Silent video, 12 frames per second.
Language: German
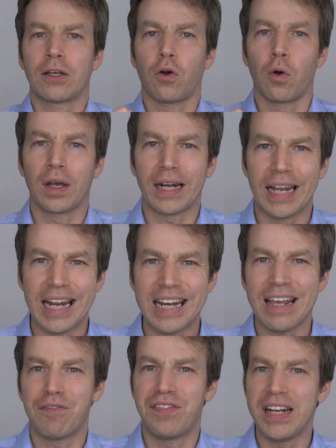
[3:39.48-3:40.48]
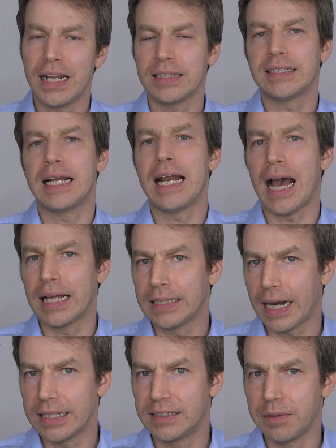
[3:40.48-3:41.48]
konkrete finanzielle
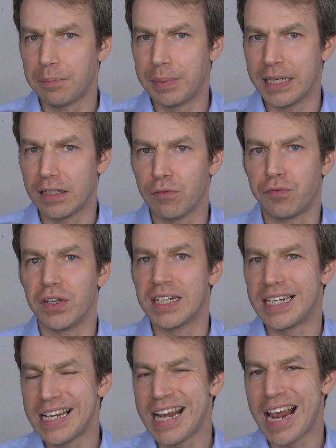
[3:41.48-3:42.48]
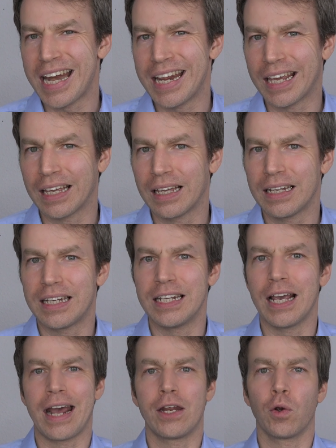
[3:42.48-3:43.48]
Anreize bieten für diejenigen,
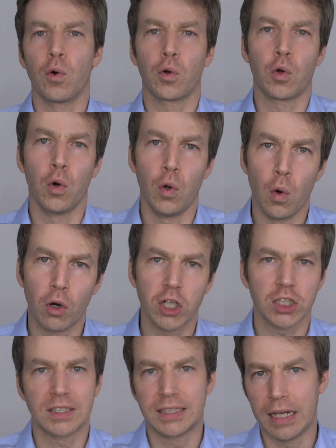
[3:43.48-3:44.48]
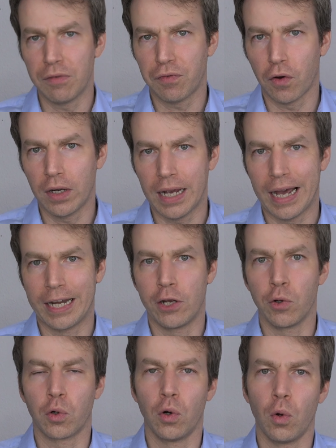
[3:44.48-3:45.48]
die eine ökologisch sinnvolle, eine
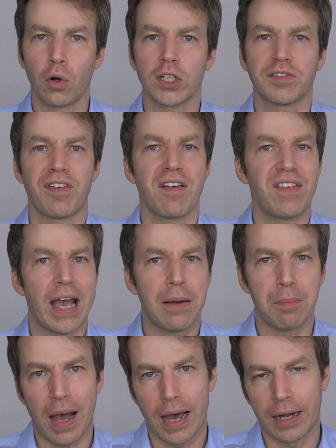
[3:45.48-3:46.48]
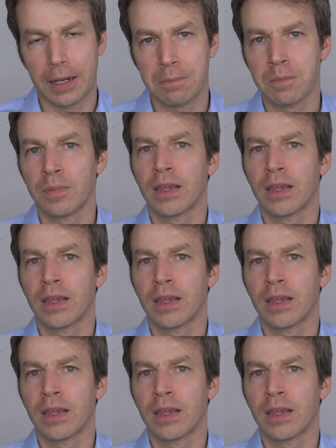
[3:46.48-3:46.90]
ökologisch verwertbare